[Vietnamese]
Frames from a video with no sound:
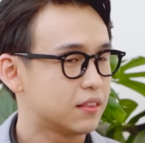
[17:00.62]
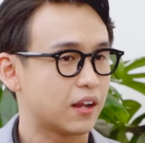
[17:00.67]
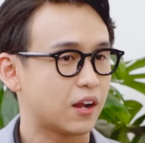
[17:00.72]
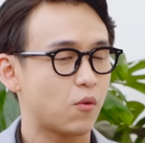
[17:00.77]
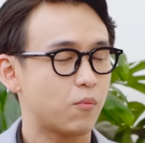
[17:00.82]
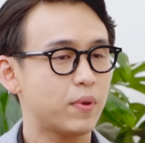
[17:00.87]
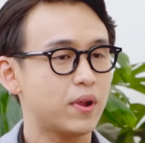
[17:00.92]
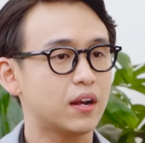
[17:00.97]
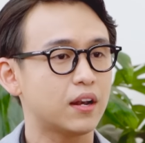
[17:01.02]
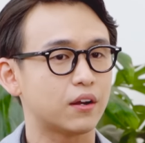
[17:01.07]
Thì
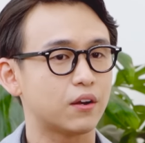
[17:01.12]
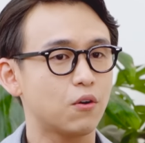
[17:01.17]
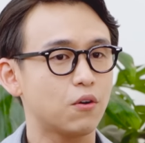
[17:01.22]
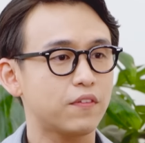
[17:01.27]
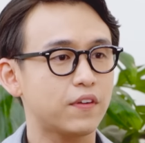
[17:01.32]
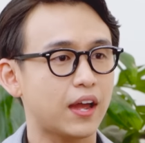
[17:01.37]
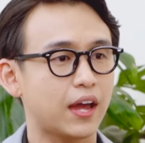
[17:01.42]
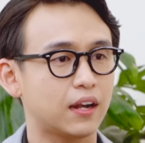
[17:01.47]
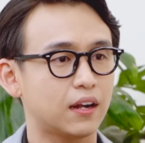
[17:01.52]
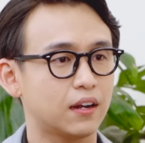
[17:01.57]
không biết là
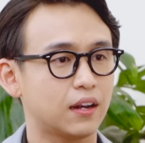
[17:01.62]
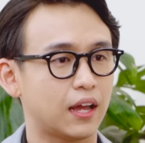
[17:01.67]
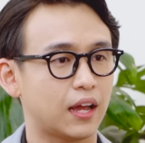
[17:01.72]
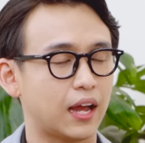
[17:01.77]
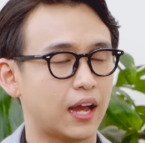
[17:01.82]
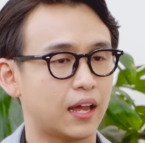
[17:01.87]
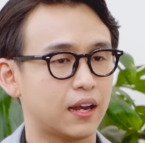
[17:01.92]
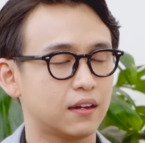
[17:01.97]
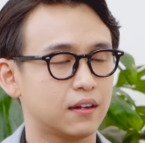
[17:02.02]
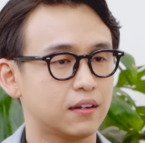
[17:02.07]
đối với anh
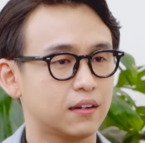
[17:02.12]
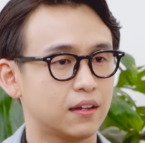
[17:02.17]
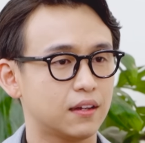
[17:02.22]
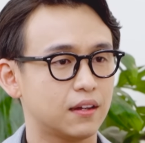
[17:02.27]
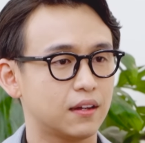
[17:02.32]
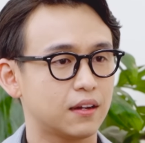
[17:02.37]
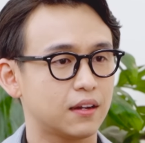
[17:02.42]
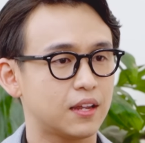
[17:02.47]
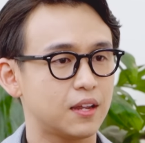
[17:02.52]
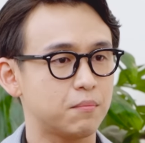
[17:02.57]
là anh
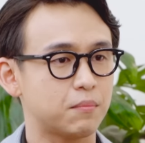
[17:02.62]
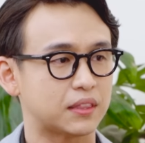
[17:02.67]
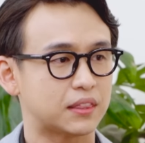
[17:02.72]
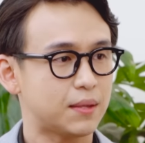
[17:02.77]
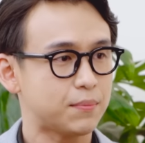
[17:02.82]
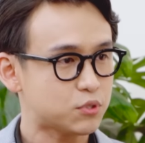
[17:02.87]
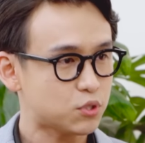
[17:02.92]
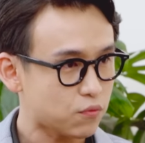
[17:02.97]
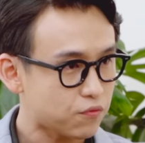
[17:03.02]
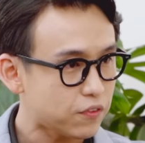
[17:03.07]
khi mà
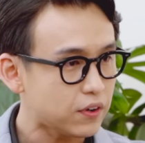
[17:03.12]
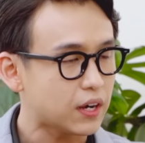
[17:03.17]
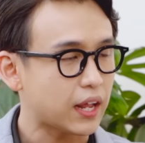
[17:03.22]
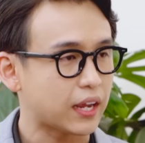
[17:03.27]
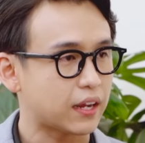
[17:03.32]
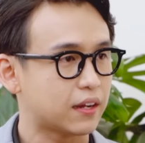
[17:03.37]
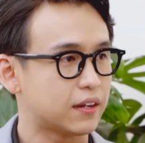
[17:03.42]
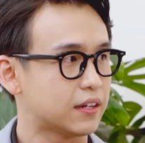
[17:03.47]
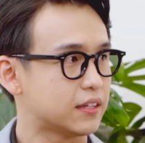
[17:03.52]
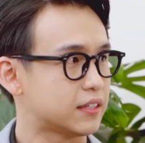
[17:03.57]
tiếp xúc với
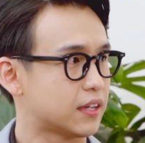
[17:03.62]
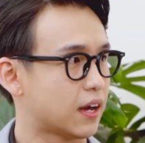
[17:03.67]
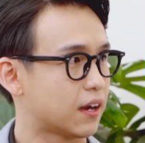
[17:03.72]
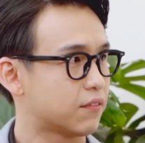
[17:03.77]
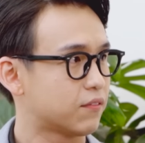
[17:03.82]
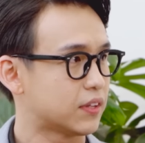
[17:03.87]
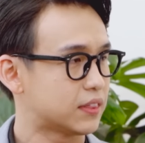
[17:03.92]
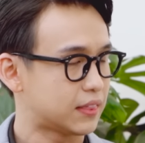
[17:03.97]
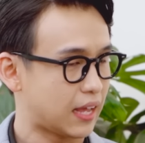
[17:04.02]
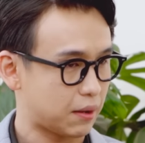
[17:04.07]
lại người
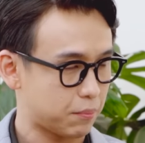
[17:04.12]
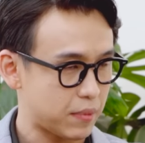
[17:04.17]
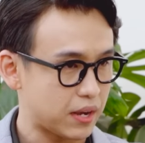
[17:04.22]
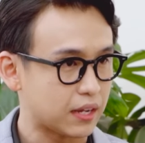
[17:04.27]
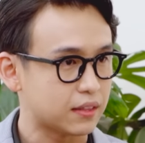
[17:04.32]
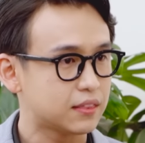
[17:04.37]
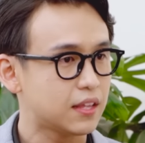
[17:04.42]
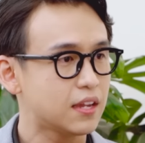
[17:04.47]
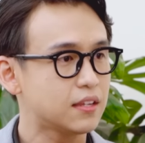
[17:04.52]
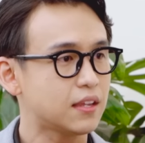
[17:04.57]
Nhật và đặc
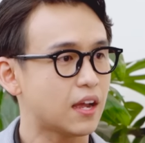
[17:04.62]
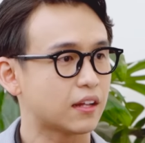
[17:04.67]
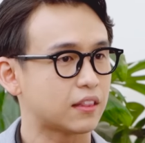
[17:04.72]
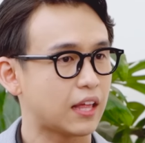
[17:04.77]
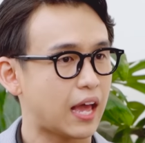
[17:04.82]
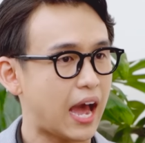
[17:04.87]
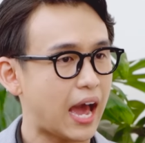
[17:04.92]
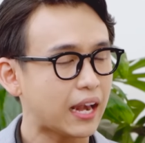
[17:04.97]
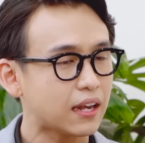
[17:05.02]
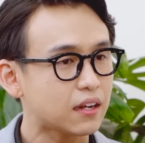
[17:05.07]
biệt là tiếng Nhật
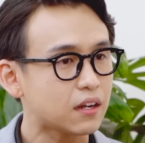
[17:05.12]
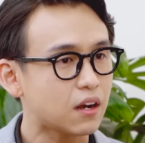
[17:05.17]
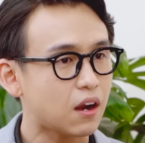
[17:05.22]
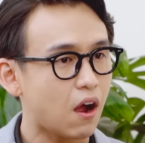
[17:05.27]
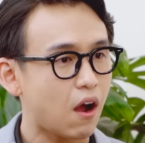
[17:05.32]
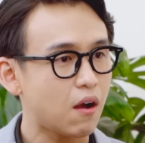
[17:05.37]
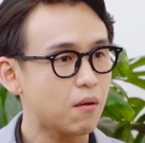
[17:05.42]
thì anh